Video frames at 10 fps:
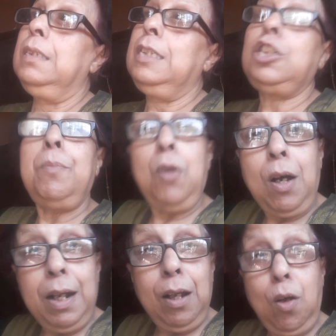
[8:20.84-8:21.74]
যেসব
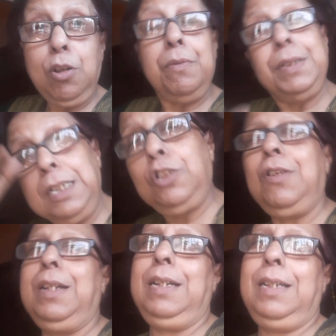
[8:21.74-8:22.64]
ব্লগাররা কন্ট্রোভার্সি
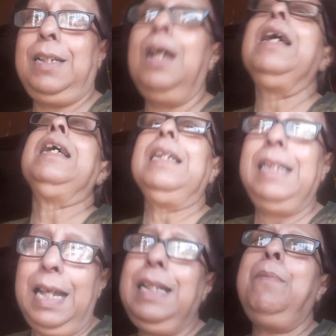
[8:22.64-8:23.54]
ছুড়ে দিচ্ছে
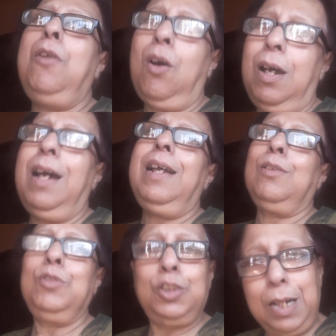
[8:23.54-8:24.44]
দে দে ব্লগার
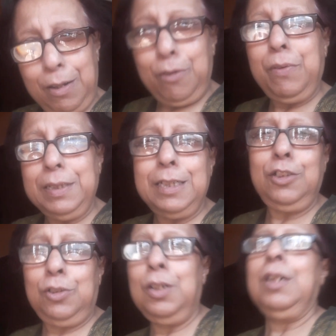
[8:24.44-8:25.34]
কিছু কন্ট্রোভার্সি
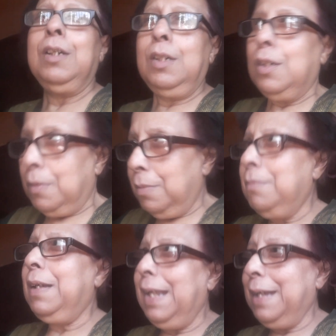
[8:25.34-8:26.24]

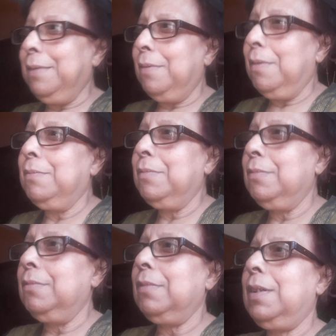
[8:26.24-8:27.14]
মানে
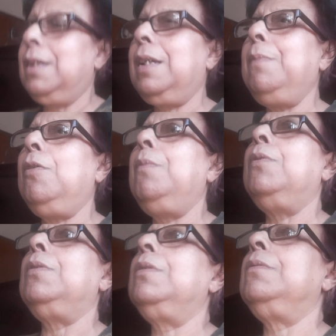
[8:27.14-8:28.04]
কি বলবো